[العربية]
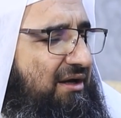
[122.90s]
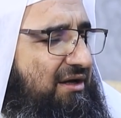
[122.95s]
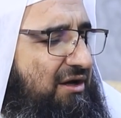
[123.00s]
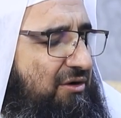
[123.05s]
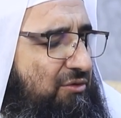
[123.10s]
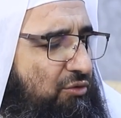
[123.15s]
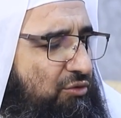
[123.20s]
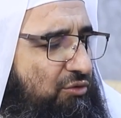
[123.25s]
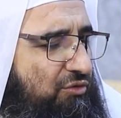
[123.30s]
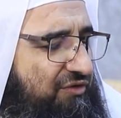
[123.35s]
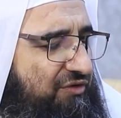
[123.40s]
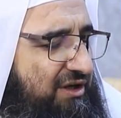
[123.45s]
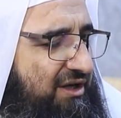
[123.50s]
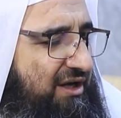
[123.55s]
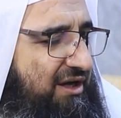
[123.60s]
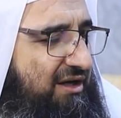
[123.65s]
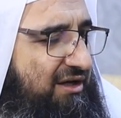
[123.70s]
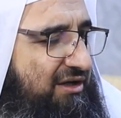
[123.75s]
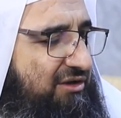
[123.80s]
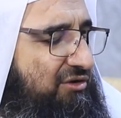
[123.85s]
يكون
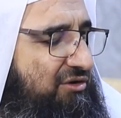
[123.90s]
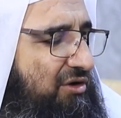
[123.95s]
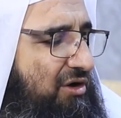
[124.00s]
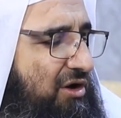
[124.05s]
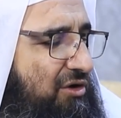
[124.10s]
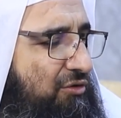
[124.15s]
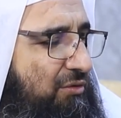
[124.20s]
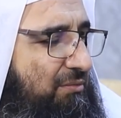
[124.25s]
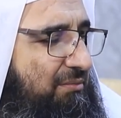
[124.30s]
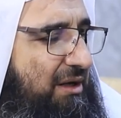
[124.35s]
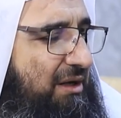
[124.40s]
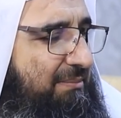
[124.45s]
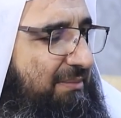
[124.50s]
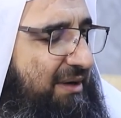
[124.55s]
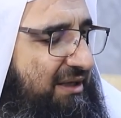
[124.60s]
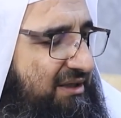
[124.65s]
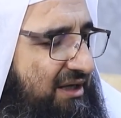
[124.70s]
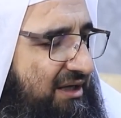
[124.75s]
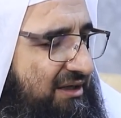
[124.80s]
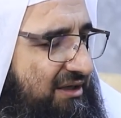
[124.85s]
فيها إضرار
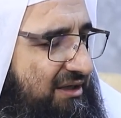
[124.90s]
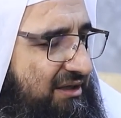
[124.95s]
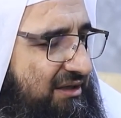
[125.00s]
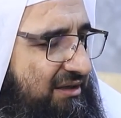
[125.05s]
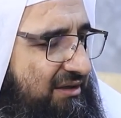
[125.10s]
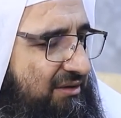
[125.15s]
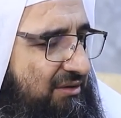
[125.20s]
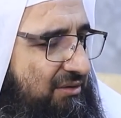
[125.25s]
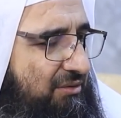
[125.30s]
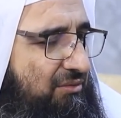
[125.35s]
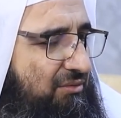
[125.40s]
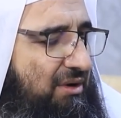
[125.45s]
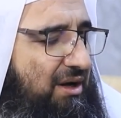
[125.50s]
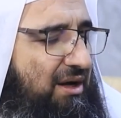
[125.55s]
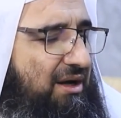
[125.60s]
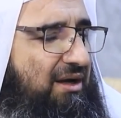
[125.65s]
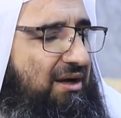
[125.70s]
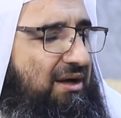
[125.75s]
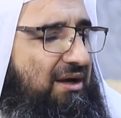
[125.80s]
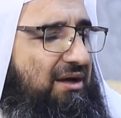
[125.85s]
بالبدن
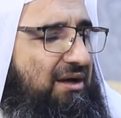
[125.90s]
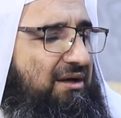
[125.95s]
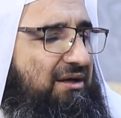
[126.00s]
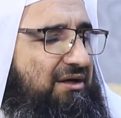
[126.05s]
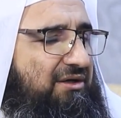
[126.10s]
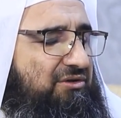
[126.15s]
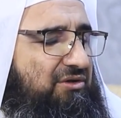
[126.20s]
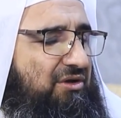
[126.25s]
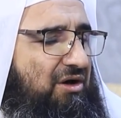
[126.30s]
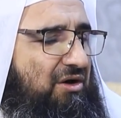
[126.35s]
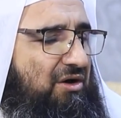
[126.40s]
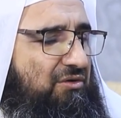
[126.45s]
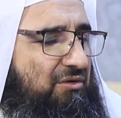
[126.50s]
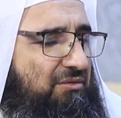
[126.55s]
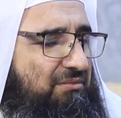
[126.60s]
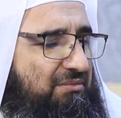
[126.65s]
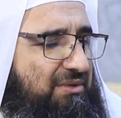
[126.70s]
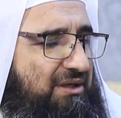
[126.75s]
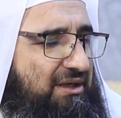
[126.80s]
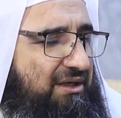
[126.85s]
وإضرار
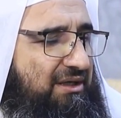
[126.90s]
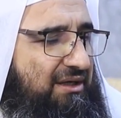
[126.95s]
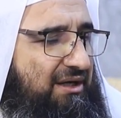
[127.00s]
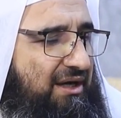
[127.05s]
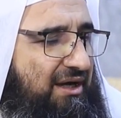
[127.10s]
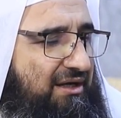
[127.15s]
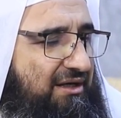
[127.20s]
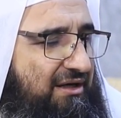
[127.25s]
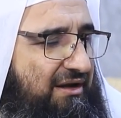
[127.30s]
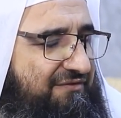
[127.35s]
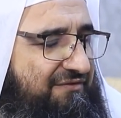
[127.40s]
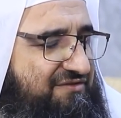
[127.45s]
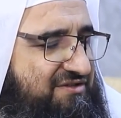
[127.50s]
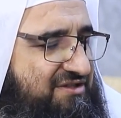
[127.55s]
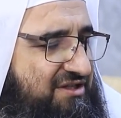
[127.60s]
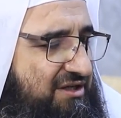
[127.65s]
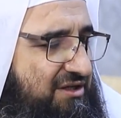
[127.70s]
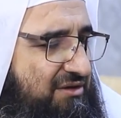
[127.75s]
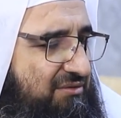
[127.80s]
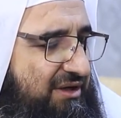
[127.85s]

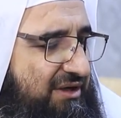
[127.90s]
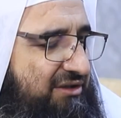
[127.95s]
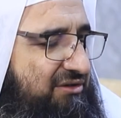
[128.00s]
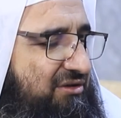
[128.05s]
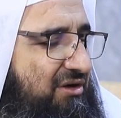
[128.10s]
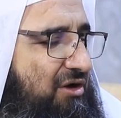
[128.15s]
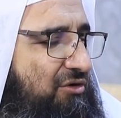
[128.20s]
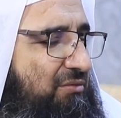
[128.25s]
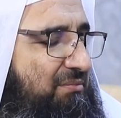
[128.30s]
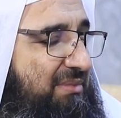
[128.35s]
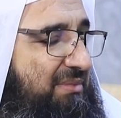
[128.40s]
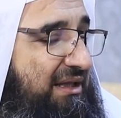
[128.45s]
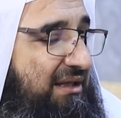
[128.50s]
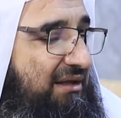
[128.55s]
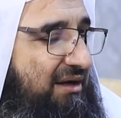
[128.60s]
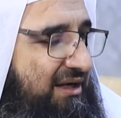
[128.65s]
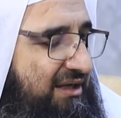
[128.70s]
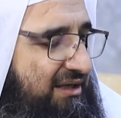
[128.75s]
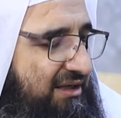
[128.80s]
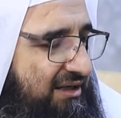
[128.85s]
بالنفس وإضرار
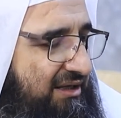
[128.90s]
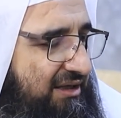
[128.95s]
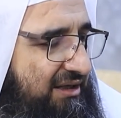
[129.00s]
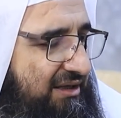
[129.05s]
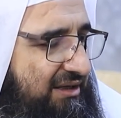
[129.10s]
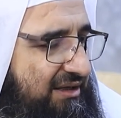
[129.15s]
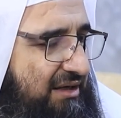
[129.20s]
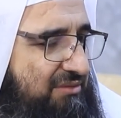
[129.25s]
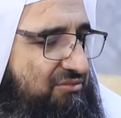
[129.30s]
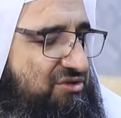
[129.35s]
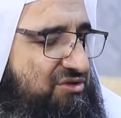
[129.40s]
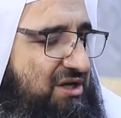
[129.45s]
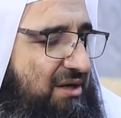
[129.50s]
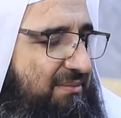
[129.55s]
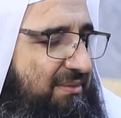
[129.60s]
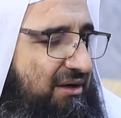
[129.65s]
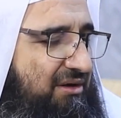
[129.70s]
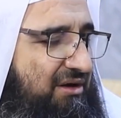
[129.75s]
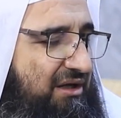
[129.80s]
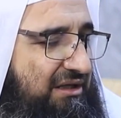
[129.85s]
بالغير
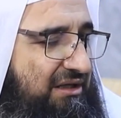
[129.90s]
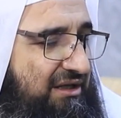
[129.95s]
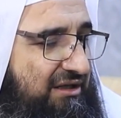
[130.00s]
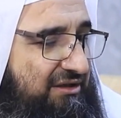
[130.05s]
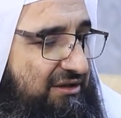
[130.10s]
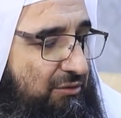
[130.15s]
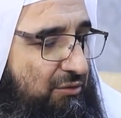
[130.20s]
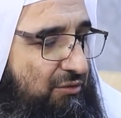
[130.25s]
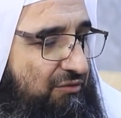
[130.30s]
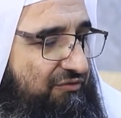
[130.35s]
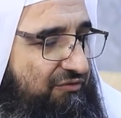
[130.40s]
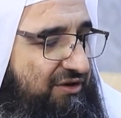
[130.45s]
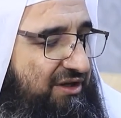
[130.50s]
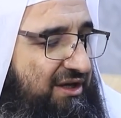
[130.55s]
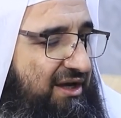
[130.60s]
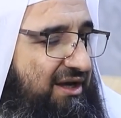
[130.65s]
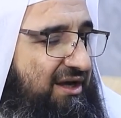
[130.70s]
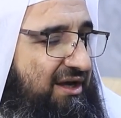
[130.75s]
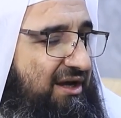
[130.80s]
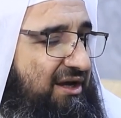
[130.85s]
كالمسابقات التي يكون
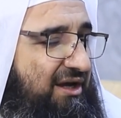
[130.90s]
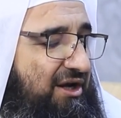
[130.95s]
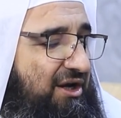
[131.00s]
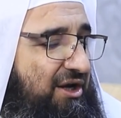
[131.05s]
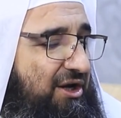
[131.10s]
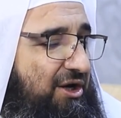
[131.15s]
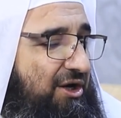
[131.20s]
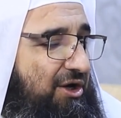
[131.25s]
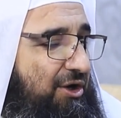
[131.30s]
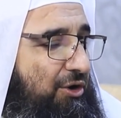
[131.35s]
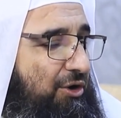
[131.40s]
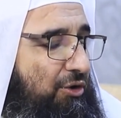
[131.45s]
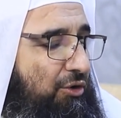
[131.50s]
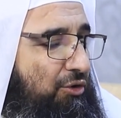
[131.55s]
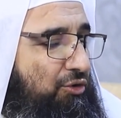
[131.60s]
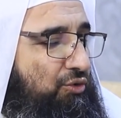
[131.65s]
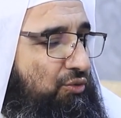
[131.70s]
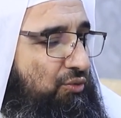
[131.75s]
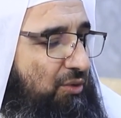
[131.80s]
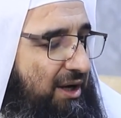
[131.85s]
فيها
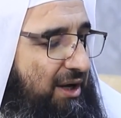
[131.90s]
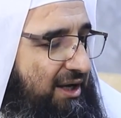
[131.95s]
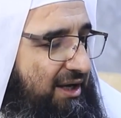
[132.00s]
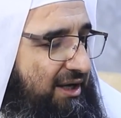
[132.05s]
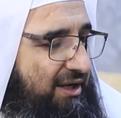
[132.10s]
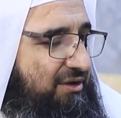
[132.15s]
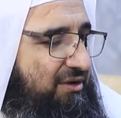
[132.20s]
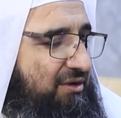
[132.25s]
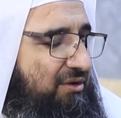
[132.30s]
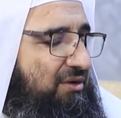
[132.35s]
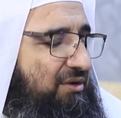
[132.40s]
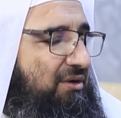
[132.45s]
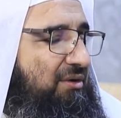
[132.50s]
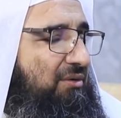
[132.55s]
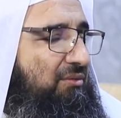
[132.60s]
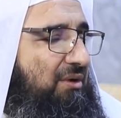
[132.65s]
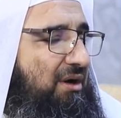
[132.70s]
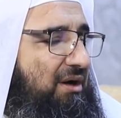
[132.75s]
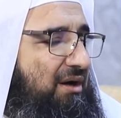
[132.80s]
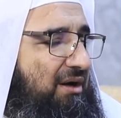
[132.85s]
عدوان
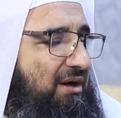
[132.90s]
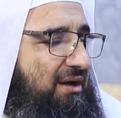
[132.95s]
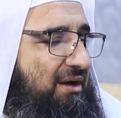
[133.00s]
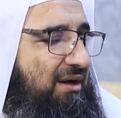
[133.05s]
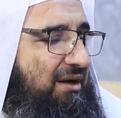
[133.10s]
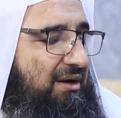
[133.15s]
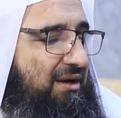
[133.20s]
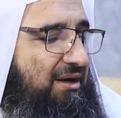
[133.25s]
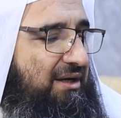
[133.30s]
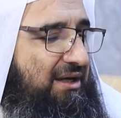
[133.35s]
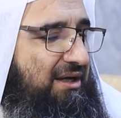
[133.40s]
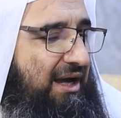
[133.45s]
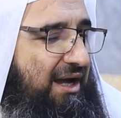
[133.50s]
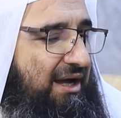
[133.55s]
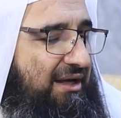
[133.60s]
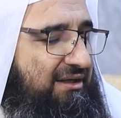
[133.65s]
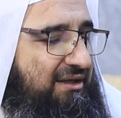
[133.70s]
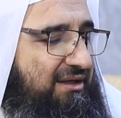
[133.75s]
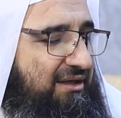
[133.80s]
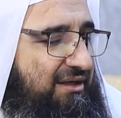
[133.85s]

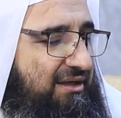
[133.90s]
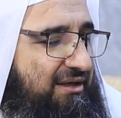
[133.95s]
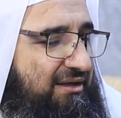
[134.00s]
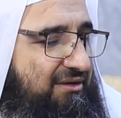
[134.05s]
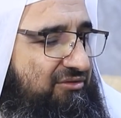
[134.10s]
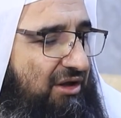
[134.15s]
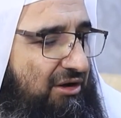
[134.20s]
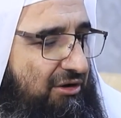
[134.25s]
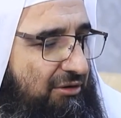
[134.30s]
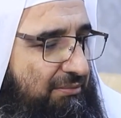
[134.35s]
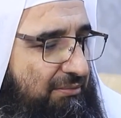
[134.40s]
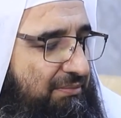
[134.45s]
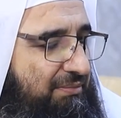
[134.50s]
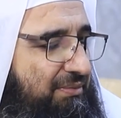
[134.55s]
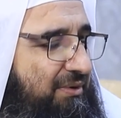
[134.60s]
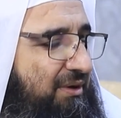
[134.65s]
ويعني ضرب